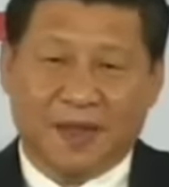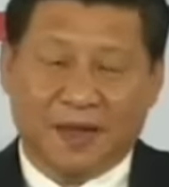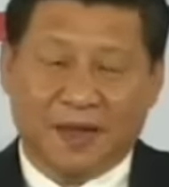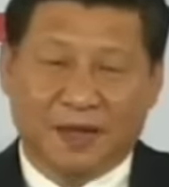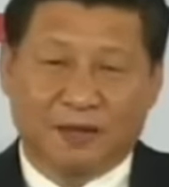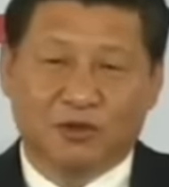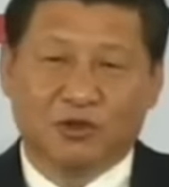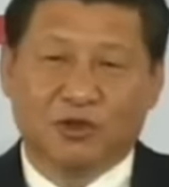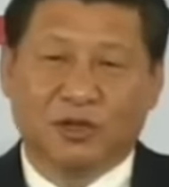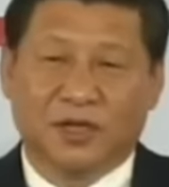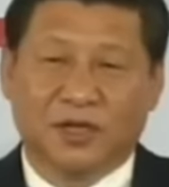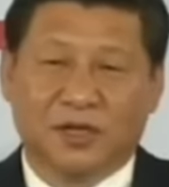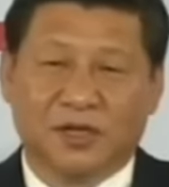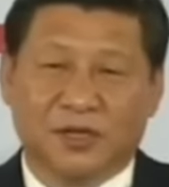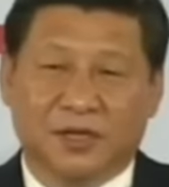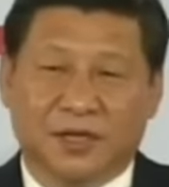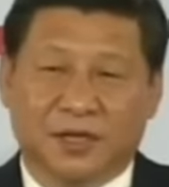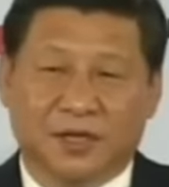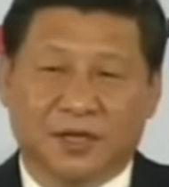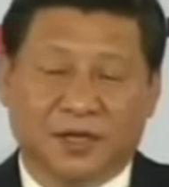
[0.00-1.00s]
也做了一
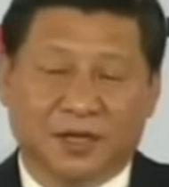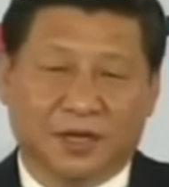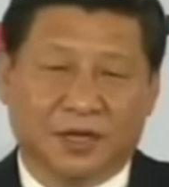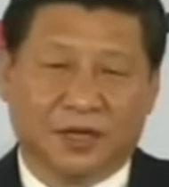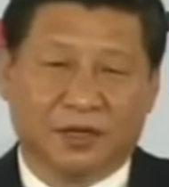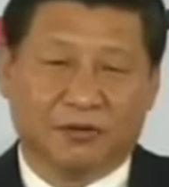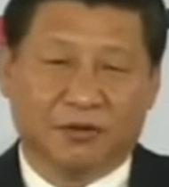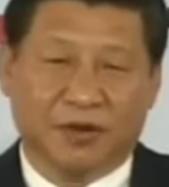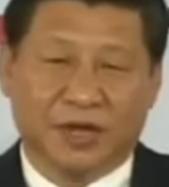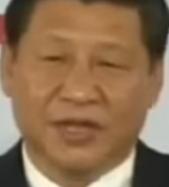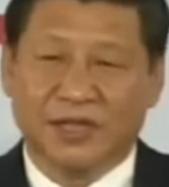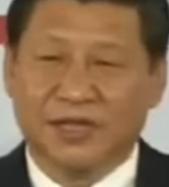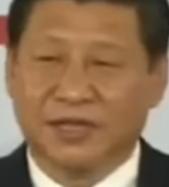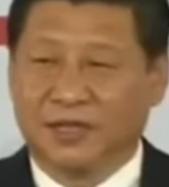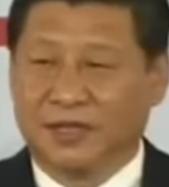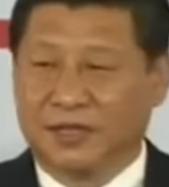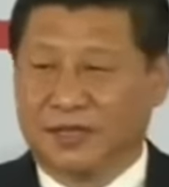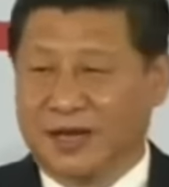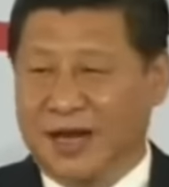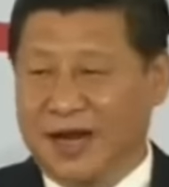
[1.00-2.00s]
些这个原
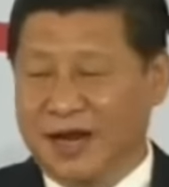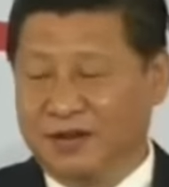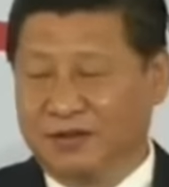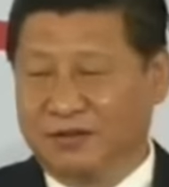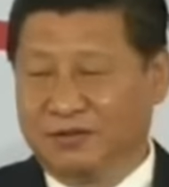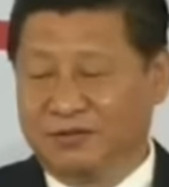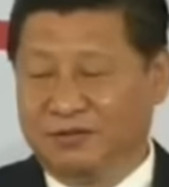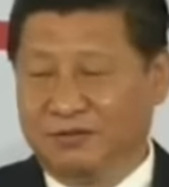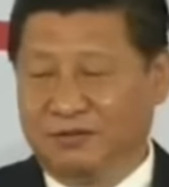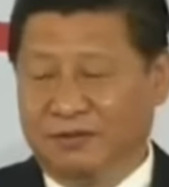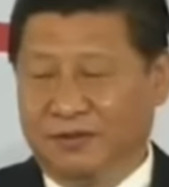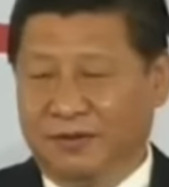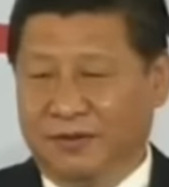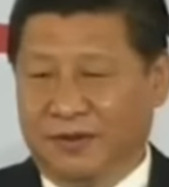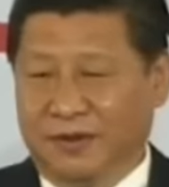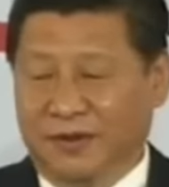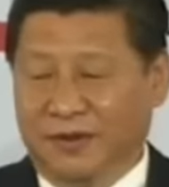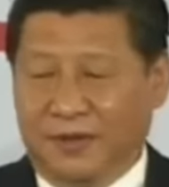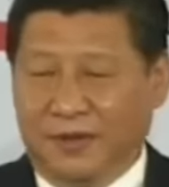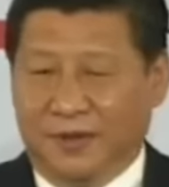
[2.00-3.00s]
则的阐述。
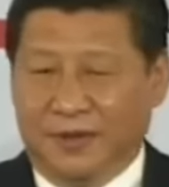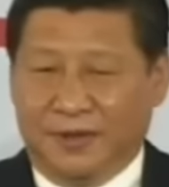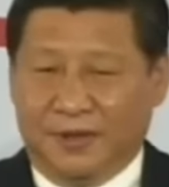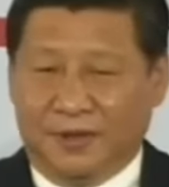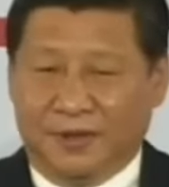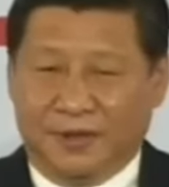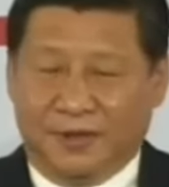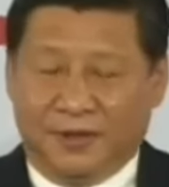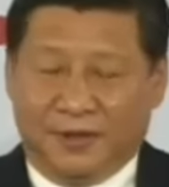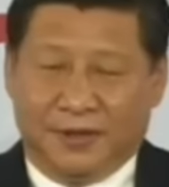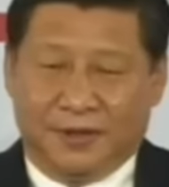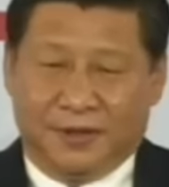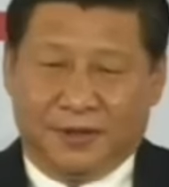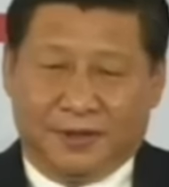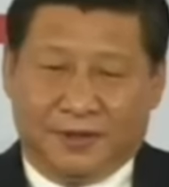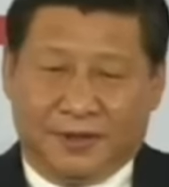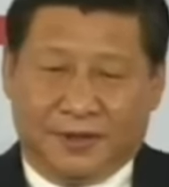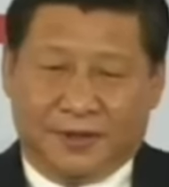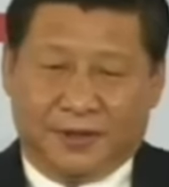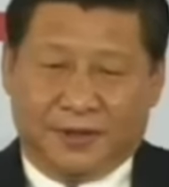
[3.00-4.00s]

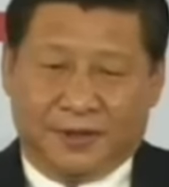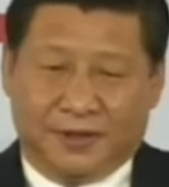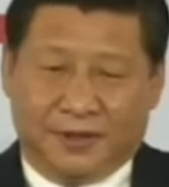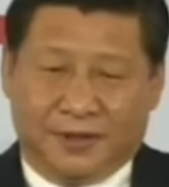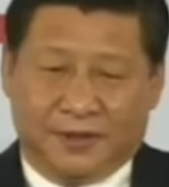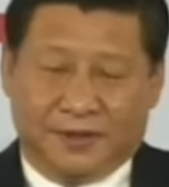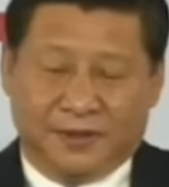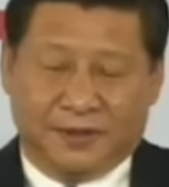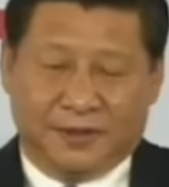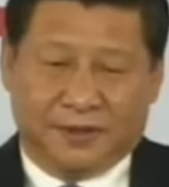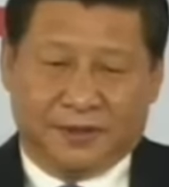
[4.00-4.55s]
呃，